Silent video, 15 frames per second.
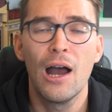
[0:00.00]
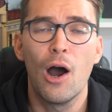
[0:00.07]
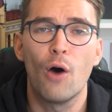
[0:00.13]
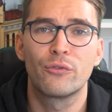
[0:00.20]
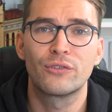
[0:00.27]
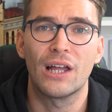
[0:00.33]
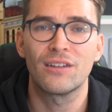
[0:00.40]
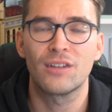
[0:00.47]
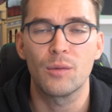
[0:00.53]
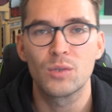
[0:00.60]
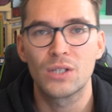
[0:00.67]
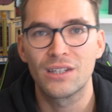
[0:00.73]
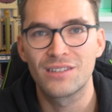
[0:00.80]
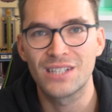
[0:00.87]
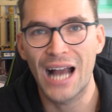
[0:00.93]
auf das habe
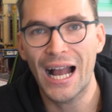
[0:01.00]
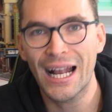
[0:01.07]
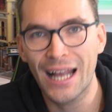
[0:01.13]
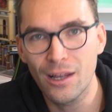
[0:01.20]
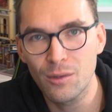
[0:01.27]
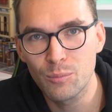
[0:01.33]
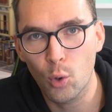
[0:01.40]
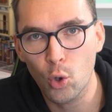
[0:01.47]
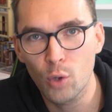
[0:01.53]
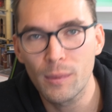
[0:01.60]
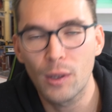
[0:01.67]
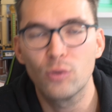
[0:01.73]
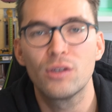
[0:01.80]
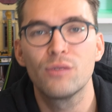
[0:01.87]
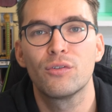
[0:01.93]
ich jetzt gar keinen Bock
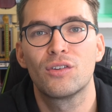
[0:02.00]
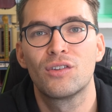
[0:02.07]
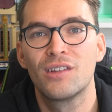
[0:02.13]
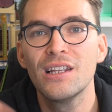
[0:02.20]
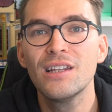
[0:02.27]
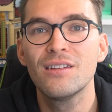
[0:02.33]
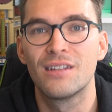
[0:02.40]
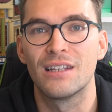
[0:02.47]
mehr und die verziehen